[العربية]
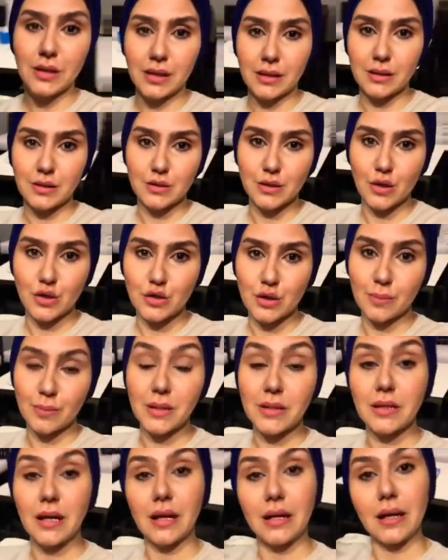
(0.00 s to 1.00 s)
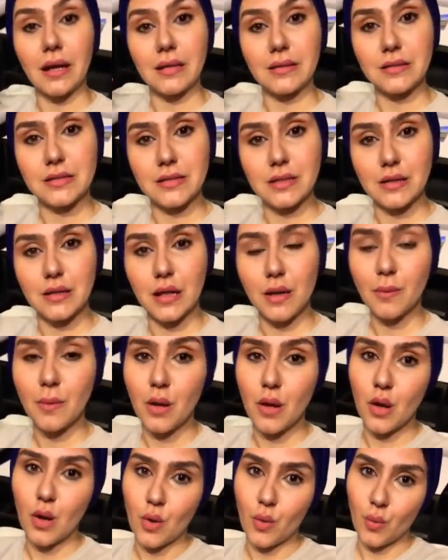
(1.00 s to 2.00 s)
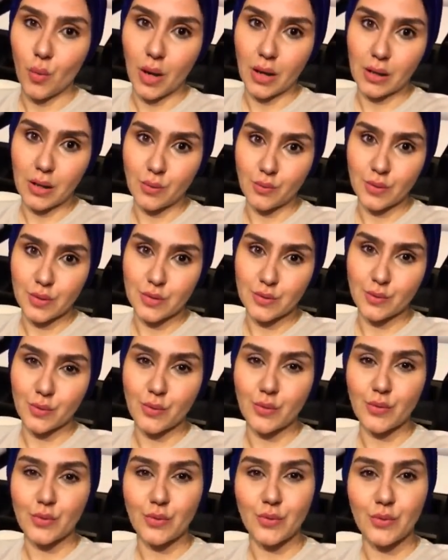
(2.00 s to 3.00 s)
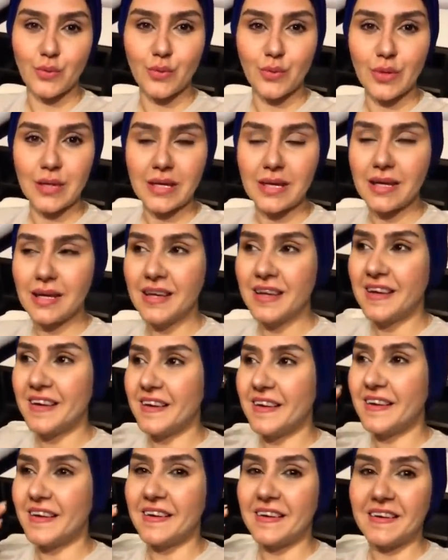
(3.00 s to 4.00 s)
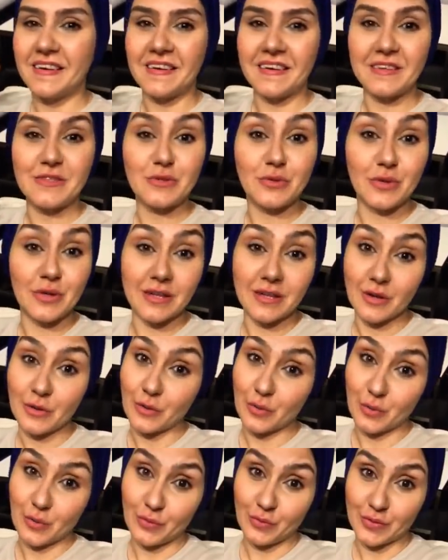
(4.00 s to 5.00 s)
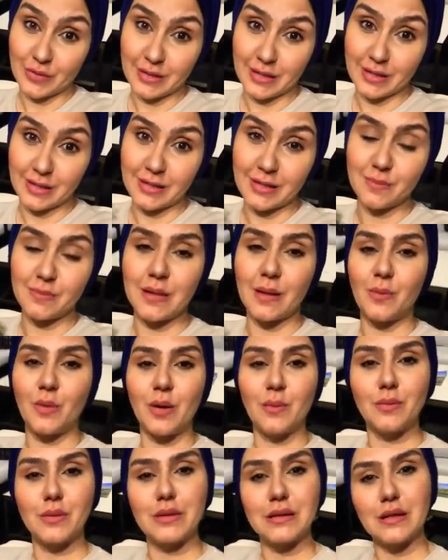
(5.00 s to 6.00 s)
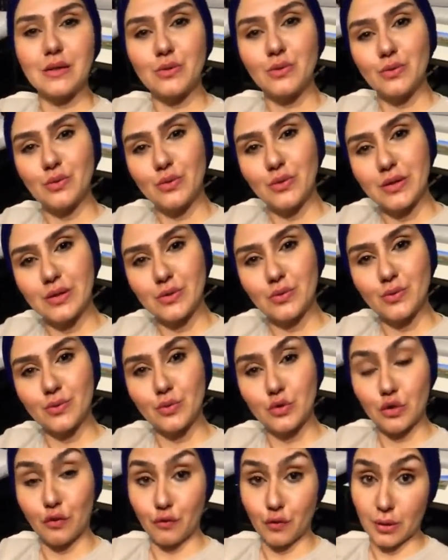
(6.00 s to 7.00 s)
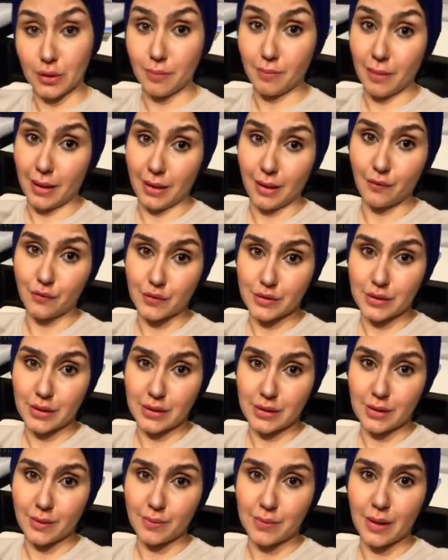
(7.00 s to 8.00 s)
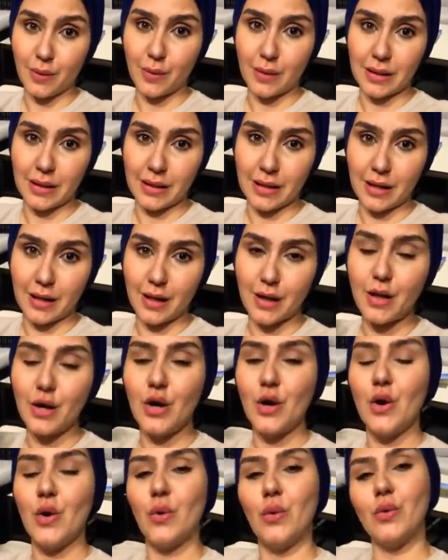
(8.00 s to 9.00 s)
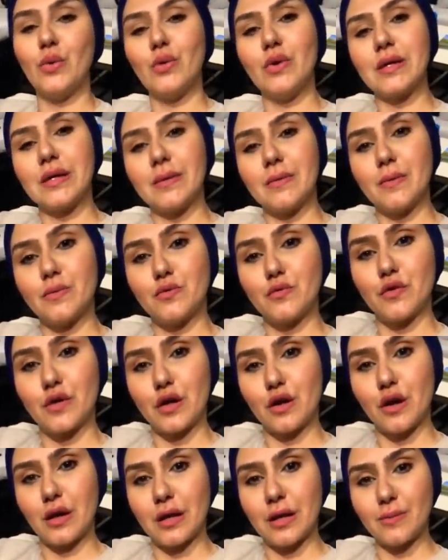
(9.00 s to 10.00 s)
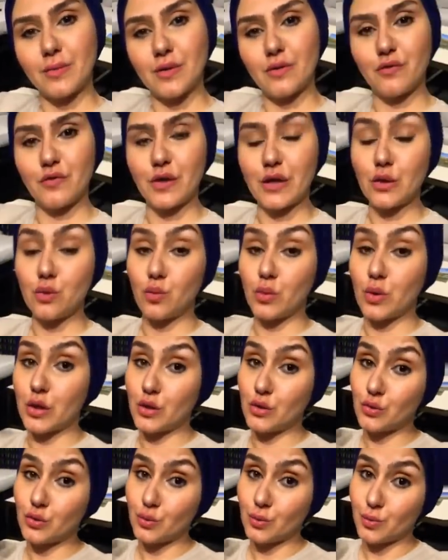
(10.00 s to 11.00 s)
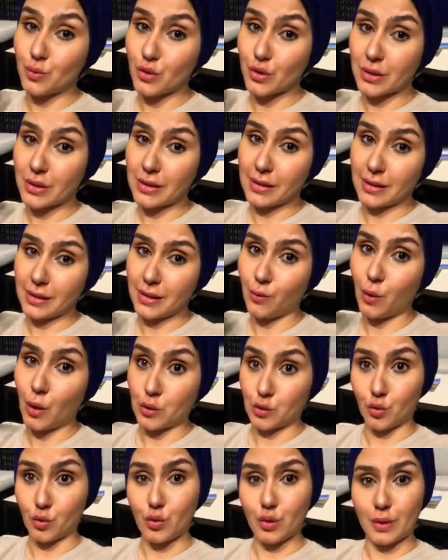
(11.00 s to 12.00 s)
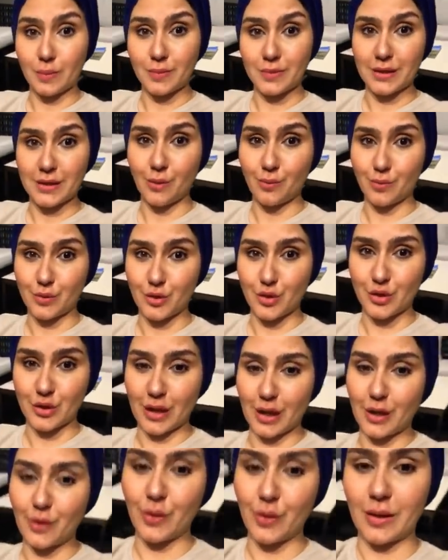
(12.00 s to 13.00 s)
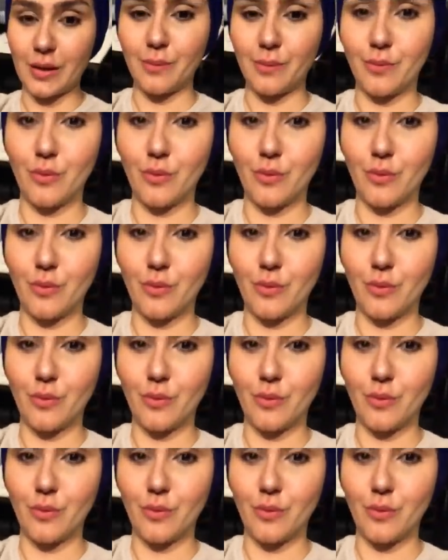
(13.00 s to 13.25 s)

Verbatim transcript: على السوشيال ميديا على الانستجرام وعلى الفيسبوك وتقولوا لي آه، انتوا ايه رايكم في الترتيب ده مهم جدا تقولوا لي انتوا متفقين معايا في الترتيب ده ولا لا قولوا لي كمان بتتفرجوا عليا من فين وانتوا برج ايه وعندكم كام سنه وبتشتغلوا ايه